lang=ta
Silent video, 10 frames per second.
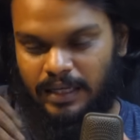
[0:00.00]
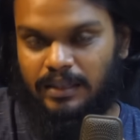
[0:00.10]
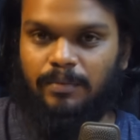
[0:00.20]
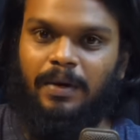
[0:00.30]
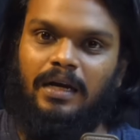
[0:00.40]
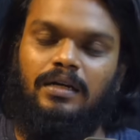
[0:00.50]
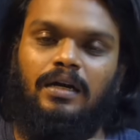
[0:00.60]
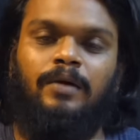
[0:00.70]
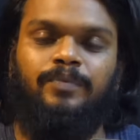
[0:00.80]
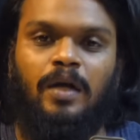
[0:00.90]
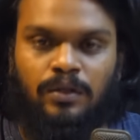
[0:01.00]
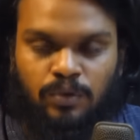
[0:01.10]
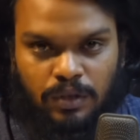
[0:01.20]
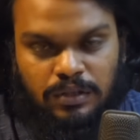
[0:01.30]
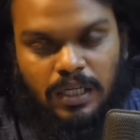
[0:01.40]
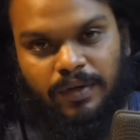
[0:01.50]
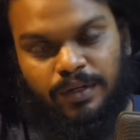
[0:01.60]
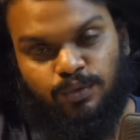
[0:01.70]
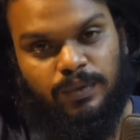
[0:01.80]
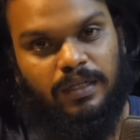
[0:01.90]
இந்த பாடல்களில் தொடர்ச்சியாகவே
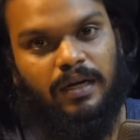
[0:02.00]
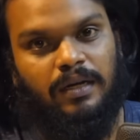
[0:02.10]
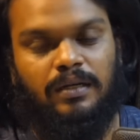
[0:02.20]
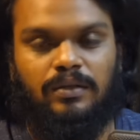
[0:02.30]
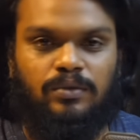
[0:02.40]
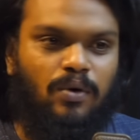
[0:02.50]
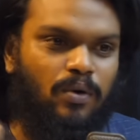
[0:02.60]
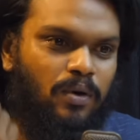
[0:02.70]
யூஸ் பண்ணியிருக்காங்க ஸோ